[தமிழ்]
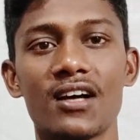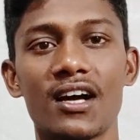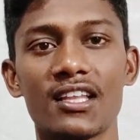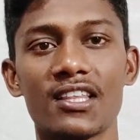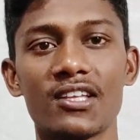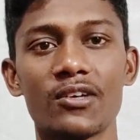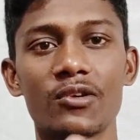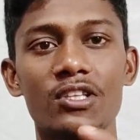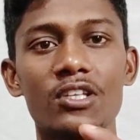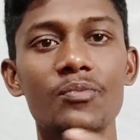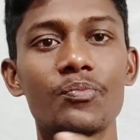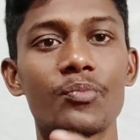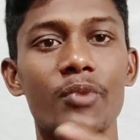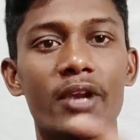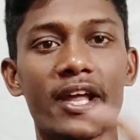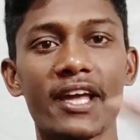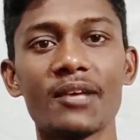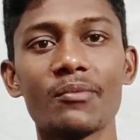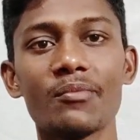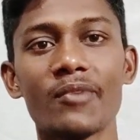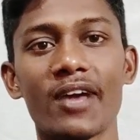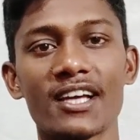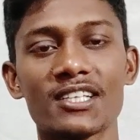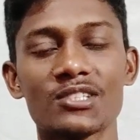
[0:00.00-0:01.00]
அந்த வந்து
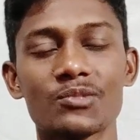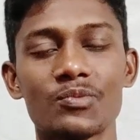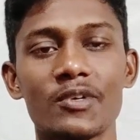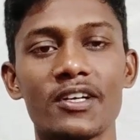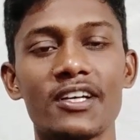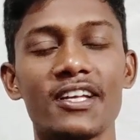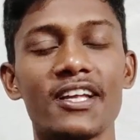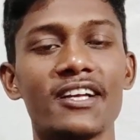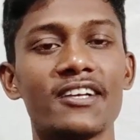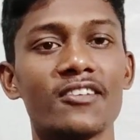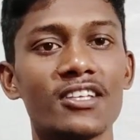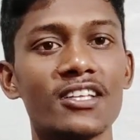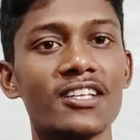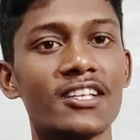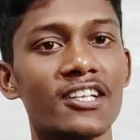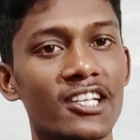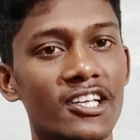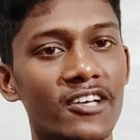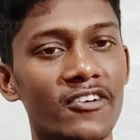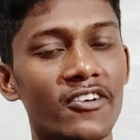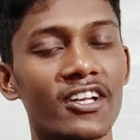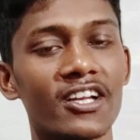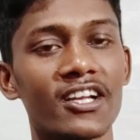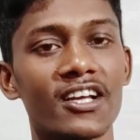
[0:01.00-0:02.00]
பிரைம் எக்ஸ்பிரி டேட் வந்து
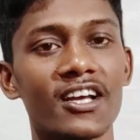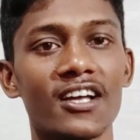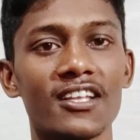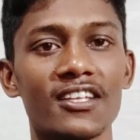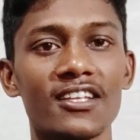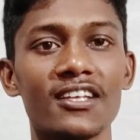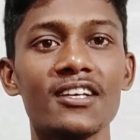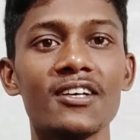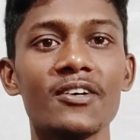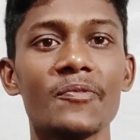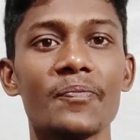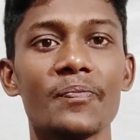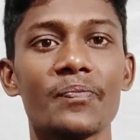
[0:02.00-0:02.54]
இருக்கவே இருக்காது